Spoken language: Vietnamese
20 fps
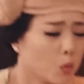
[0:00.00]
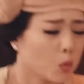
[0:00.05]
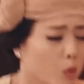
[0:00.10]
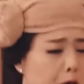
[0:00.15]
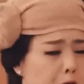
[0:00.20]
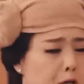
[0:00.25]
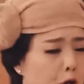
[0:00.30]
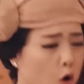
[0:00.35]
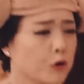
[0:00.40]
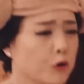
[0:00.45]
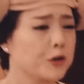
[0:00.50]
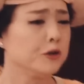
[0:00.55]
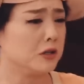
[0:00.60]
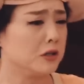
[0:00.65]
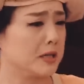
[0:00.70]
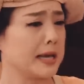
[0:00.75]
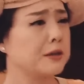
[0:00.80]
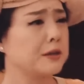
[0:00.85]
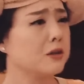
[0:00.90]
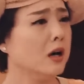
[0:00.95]
quýnh cho con
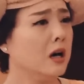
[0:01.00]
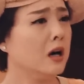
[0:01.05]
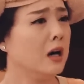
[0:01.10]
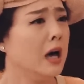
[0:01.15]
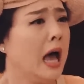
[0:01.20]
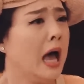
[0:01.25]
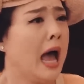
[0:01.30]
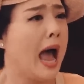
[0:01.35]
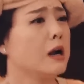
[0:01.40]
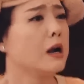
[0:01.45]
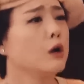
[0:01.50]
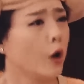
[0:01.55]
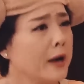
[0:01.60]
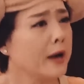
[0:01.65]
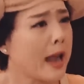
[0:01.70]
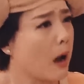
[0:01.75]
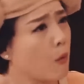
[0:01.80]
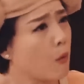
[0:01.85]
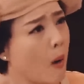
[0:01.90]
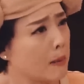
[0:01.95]
chừa nghe chưa ăn nói
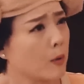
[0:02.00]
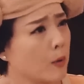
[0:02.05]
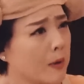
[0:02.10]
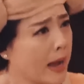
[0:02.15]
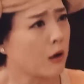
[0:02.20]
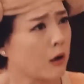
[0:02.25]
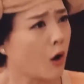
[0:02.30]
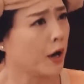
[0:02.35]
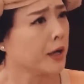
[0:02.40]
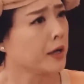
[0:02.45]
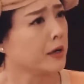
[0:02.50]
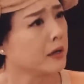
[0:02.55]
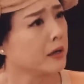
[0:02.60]
đàng hoàng một cái coi